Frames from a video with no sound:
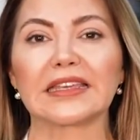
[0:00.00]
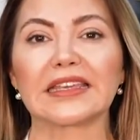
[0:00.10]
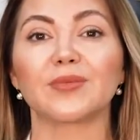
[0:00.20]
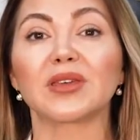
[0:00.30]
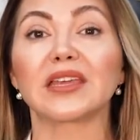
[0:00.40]

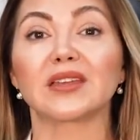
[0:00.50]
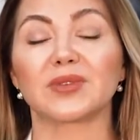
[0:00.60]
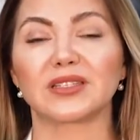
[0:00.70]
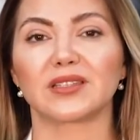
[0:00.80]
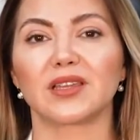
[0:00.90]
Kemik
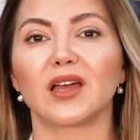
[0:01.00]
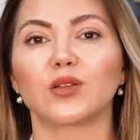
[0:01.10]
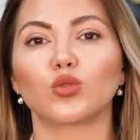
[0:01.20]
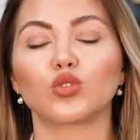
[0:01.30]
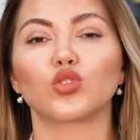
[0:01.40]
erimesini yani
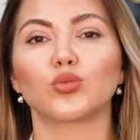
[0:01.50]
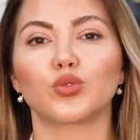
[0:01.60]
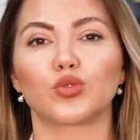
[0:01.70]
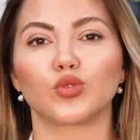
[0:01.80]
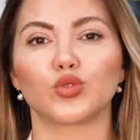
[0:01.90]

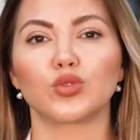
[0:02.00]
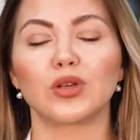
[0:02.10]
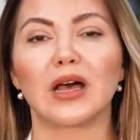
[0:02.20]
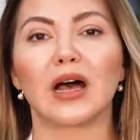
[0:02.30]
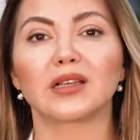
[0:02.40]
osteoporozu
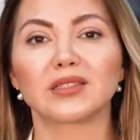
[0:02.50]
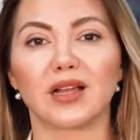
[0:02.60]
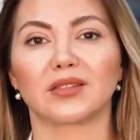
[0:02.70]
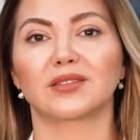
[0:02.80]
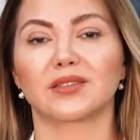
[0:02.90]

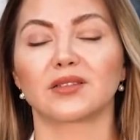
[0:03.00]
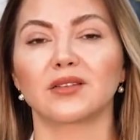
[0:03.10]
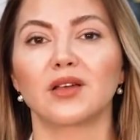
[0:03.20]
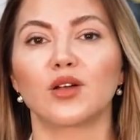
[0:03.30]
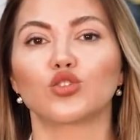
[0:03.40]

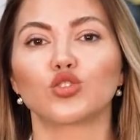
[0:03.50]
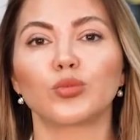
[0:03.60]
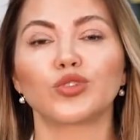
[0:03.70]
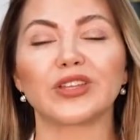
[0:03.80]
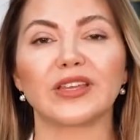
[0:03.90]
azalttığı,
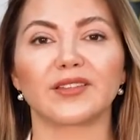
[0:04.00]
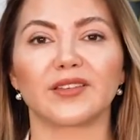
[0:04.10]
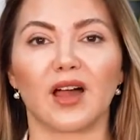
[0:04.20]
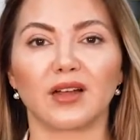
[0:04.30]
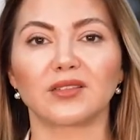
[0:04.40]
romatoid
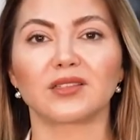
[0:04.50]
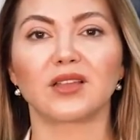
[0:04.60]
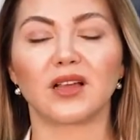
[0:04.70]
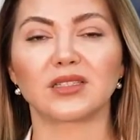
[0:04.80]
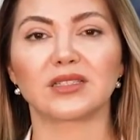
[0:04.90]
artrit
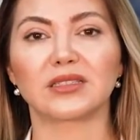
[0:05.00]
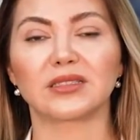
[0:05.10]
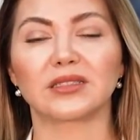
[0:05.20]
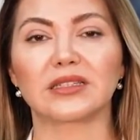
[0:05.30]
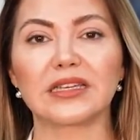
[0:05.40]

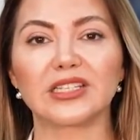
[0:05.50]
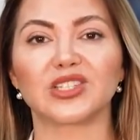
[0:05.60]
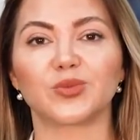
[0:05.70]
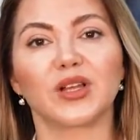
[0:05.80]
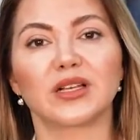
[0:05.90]
hastalığının
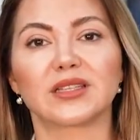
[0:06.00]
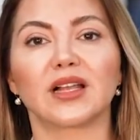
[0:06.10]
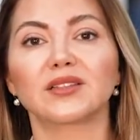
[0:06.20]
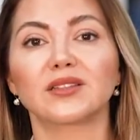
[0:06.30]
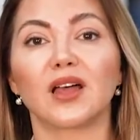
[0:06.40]
gelişimini
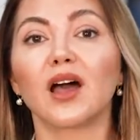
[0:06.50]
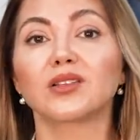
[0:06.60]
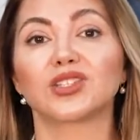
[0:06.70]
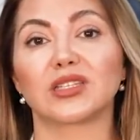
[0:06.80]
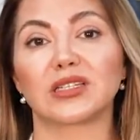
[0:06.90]
azalttığı da
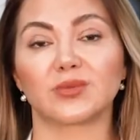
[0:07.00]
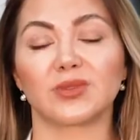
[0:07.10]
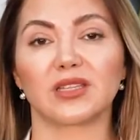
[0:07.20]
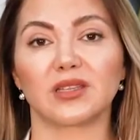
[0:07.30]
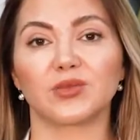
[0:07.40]
ayrıca
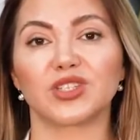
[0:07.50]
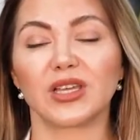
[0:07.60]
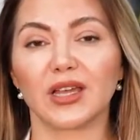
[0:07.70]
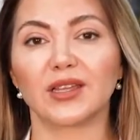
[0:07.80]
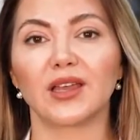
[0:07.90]
tespit edilmiş.
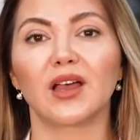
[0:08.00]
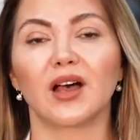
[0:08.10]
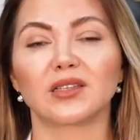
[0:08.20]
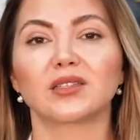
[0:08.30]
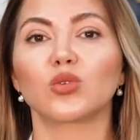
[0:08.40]
Yani
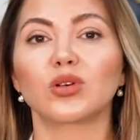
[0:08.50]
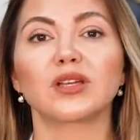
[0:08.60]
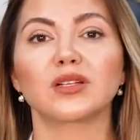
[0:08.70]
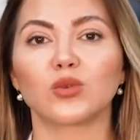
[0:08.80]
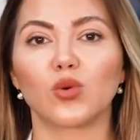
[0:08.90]
aslında o
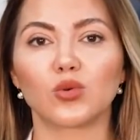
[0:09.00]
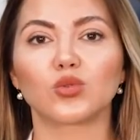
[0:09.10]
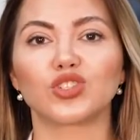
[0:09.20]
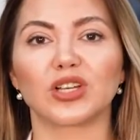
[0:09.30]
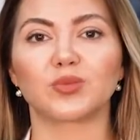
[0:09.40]
kadar da
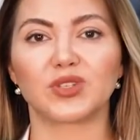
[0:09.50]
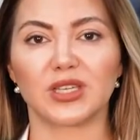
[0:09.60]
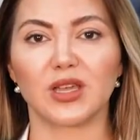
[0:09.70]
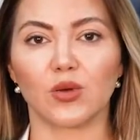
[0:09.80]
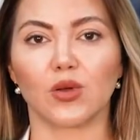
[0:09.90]
korkacak bir
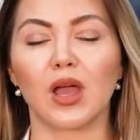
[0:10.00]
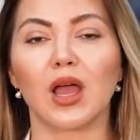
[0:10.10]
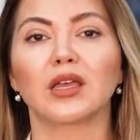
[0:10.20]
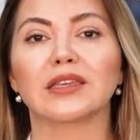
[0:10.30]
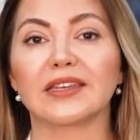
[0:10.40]
şey yok.
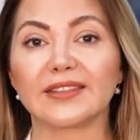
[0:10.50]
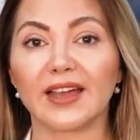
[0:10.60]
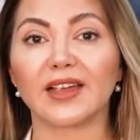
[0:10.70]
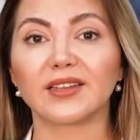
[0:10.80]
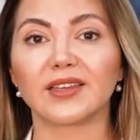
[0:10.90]

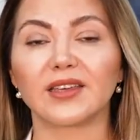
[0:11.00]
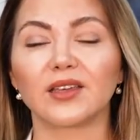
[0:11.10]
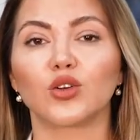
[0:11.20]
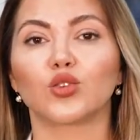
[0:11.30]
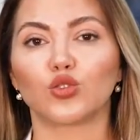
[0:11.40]
Yeter
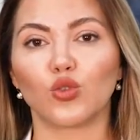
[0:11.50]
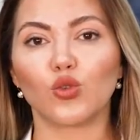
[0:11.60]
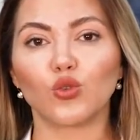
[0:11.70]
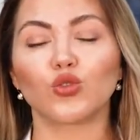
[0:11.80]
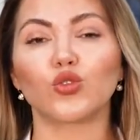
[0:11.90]
ki
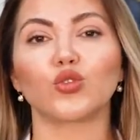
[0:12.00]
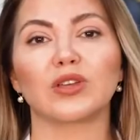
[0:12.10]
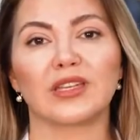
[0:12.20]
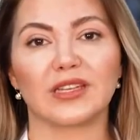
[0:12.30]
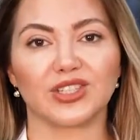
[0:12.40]
doğru
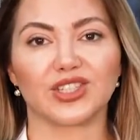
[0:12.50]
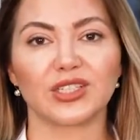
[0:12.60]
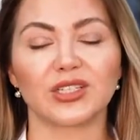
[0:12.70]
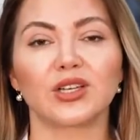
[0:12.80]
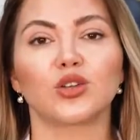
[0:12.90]
ilacı
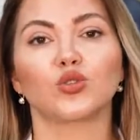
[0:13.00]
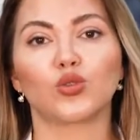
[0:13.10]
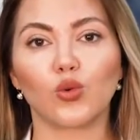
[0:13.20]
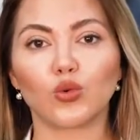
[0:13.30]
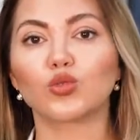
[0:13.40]

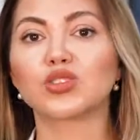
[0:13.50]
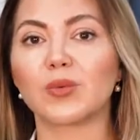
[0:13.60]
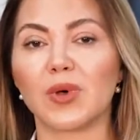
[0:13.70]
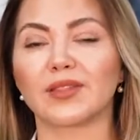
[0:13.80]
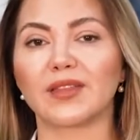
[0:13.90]
doğru
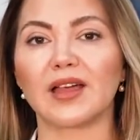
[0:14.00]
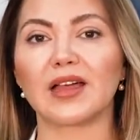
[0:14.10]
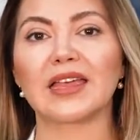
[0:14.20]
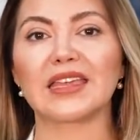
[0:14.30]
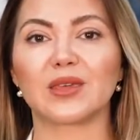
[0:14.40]
zamanda
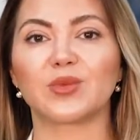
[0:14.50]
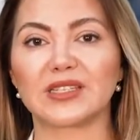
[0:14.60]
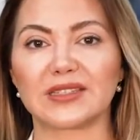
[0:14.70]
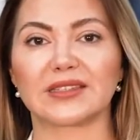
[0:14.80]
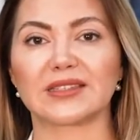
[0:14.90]

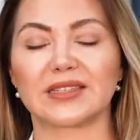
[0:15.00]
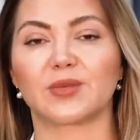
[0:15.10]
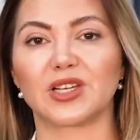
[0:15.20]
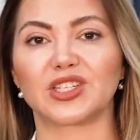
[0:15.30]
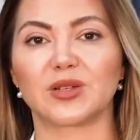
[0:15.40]
hekiminizin size
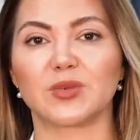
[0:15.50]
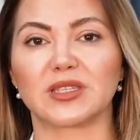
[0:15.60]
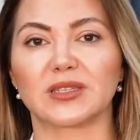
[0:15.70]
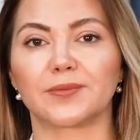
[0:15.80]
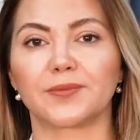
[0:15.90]

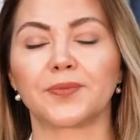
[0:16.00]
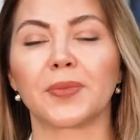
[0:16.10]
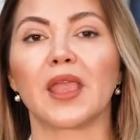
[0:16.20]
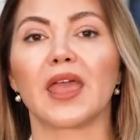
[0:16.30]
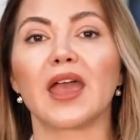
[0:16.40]
başlaması.
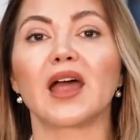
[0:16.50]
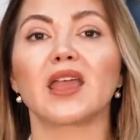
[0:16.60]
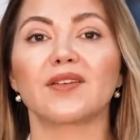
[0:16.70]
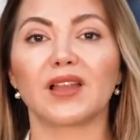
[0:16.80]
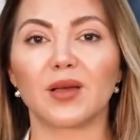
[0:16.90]
Eğer
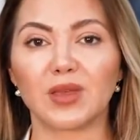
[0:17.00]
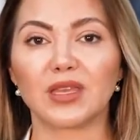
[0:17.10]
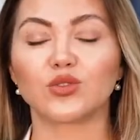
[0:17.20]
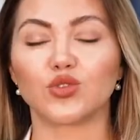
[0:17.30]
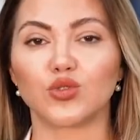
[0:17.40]

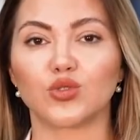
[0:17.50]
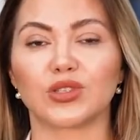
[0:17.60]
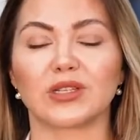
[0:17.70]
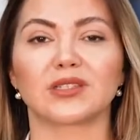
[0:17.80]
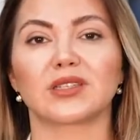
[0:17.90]
evlenmeyi
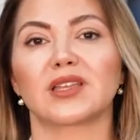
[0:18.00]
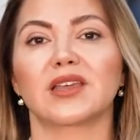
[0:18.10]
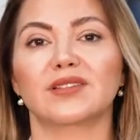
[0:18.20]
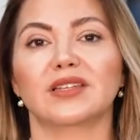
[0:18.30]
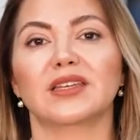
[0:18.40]
düşünüyorsanız ya da
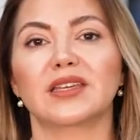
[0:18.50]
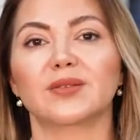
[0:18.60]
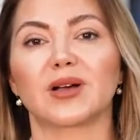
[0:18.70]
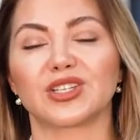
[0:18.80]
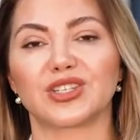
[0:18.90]
evliliğin
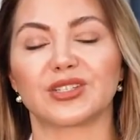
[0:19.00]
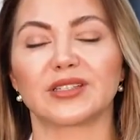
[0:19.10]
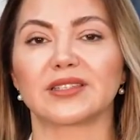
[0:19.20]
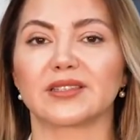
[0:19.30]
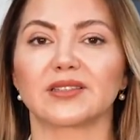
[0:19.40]
yeni
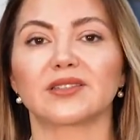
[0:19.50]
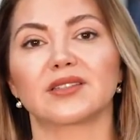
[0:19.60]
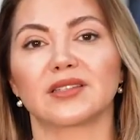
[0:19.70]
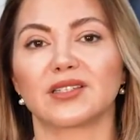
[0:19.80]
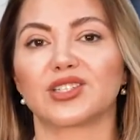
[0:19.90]
başlarındasınız
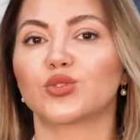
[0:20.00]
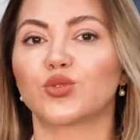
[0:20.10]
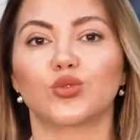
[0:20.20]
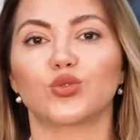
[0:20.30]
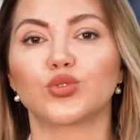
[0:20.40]
ya da işte
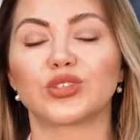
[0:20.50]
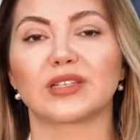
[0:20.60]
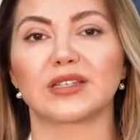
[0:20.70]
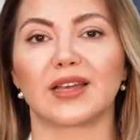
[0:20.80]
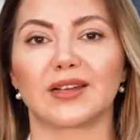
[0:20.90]
düğününüz
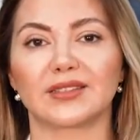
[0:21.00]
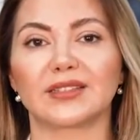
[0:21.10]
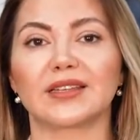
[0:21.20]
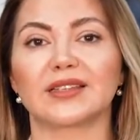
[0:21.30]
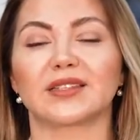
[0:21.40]
yakın
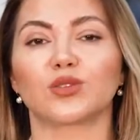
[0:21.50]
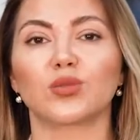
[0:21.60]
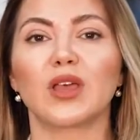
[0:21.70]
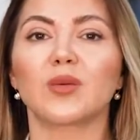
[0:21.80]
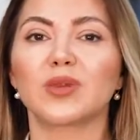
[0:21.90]
artık neyse
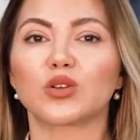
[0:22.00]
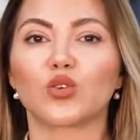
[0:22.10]
bir